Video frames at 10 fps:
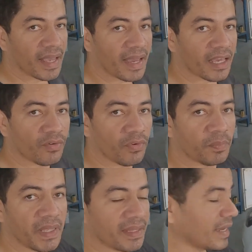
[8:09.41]
é a que eu vou
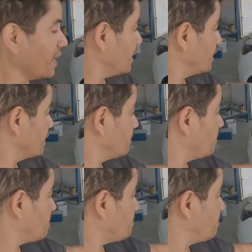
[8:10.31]
pintar
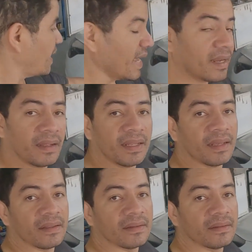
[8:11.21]
beirando
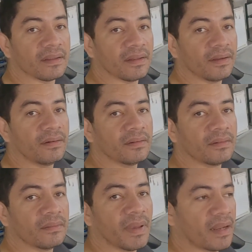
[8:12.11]
ela, entendeu?
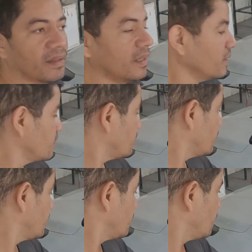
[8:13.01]
Beirando ela aqui, ó.